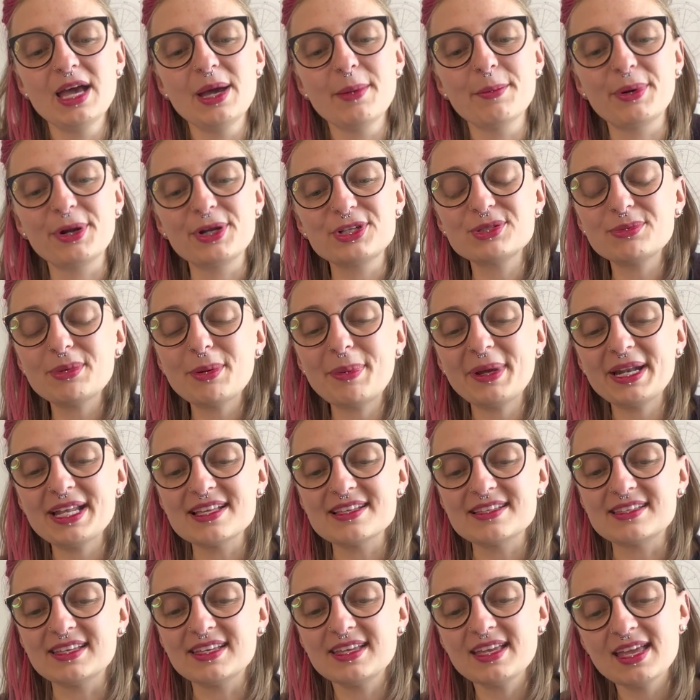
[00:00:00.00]
Por eso me
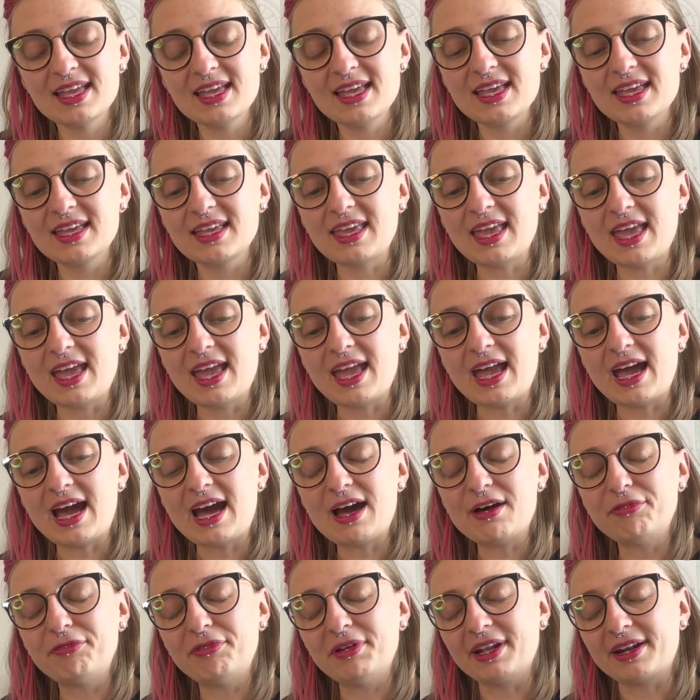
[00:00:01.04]
parece que
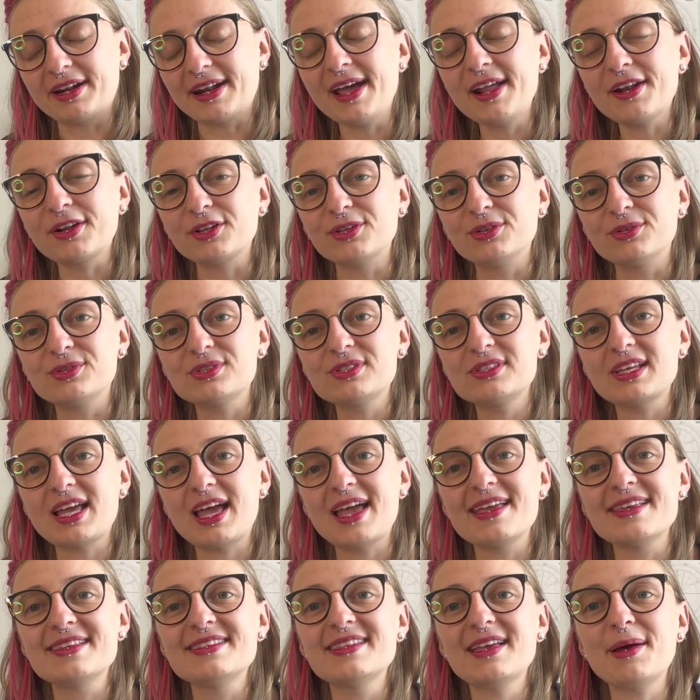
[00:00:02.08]
aferrarnos a
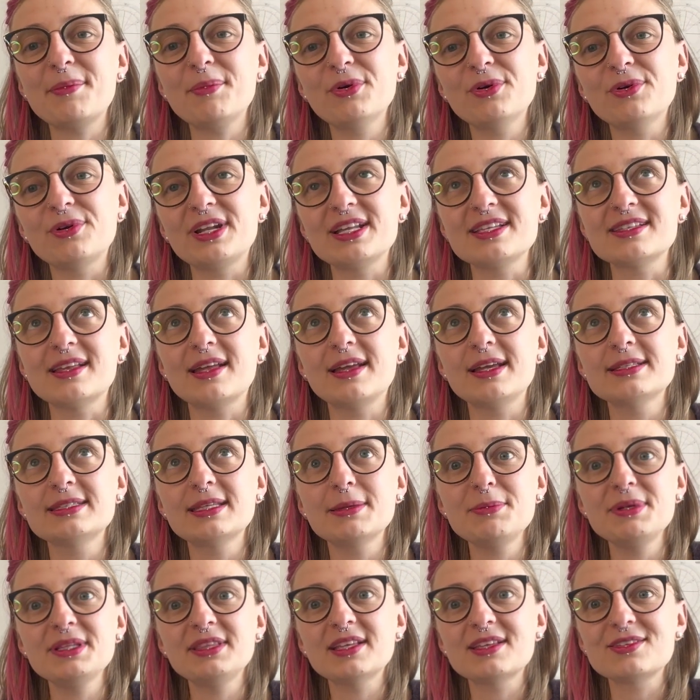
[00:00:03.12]
ese amor, esa, esa
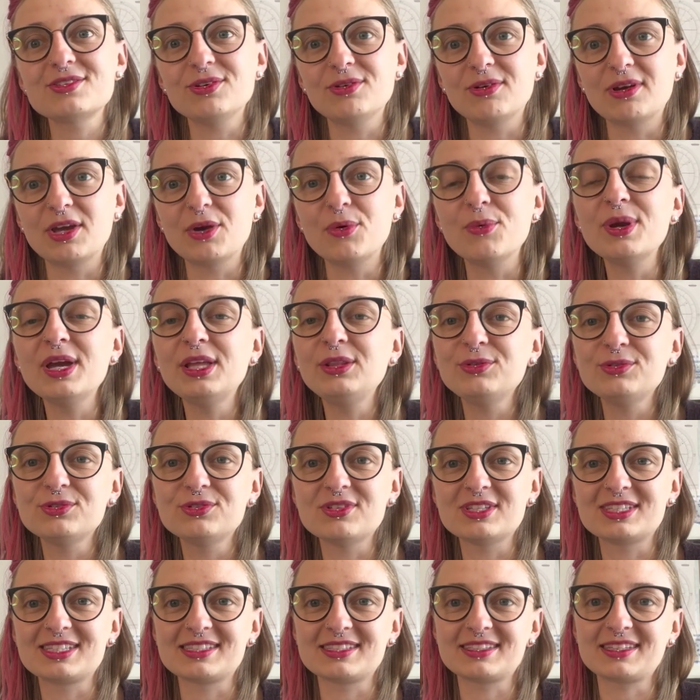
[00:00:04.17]
invitación que Venus
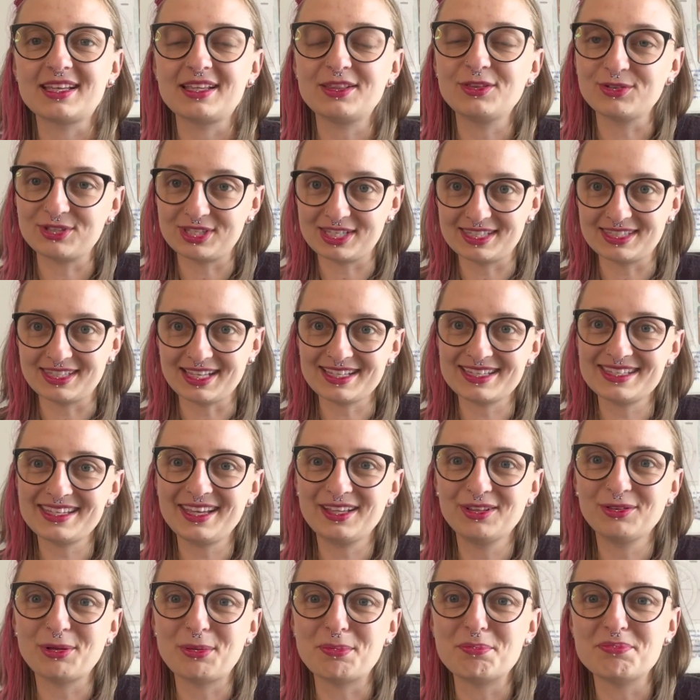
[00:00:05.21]
nos está,
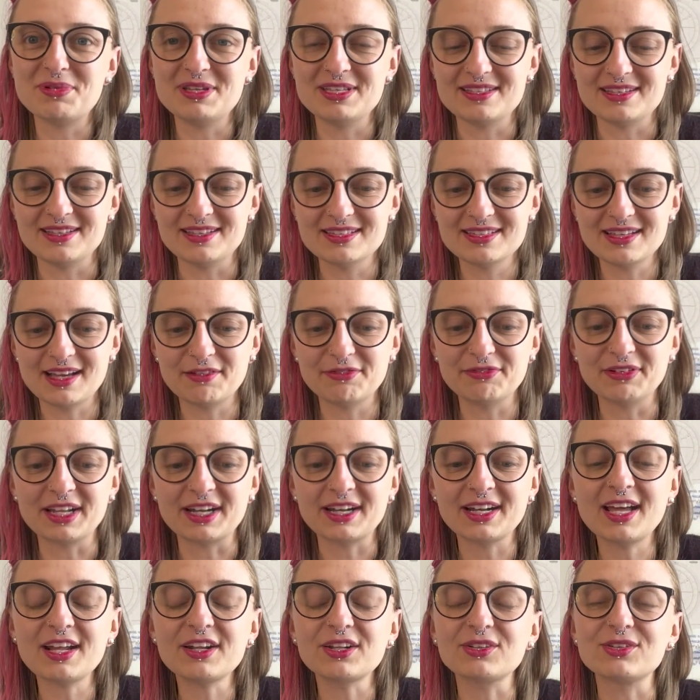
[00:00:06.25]
haciendo en Pisces,
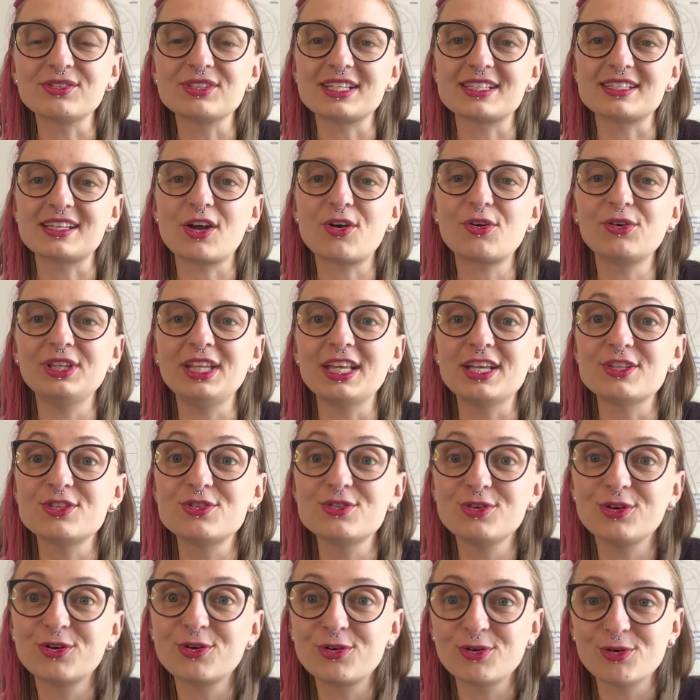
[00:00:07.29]
aferrarnos a esa
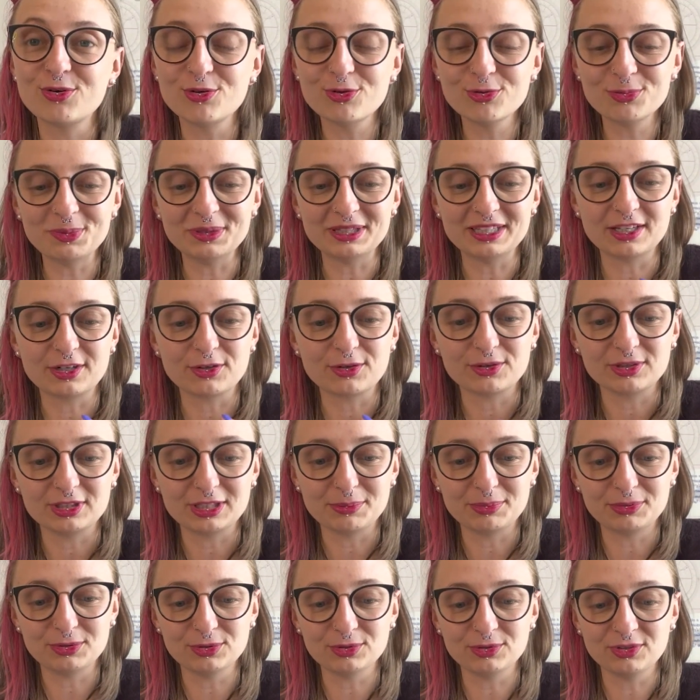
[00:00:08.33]
conexión con Júpiter, con
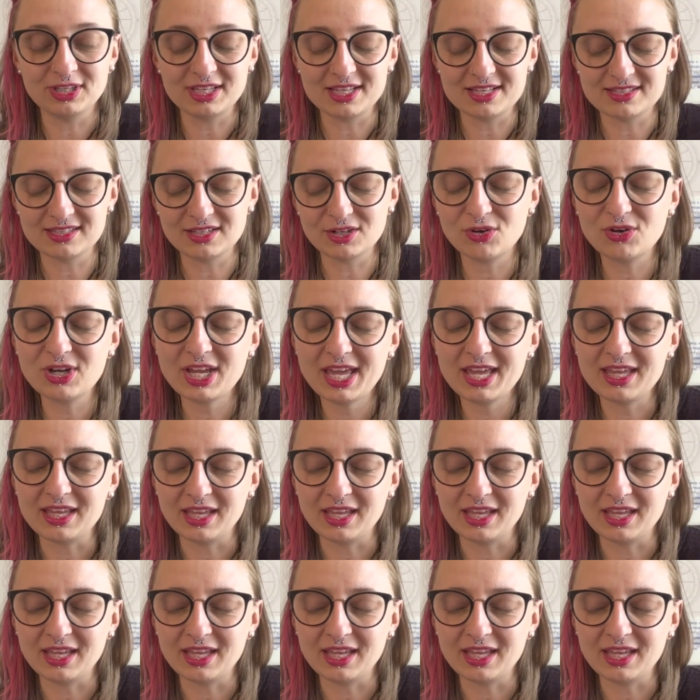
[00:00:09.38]
Neptuno y decir, ok,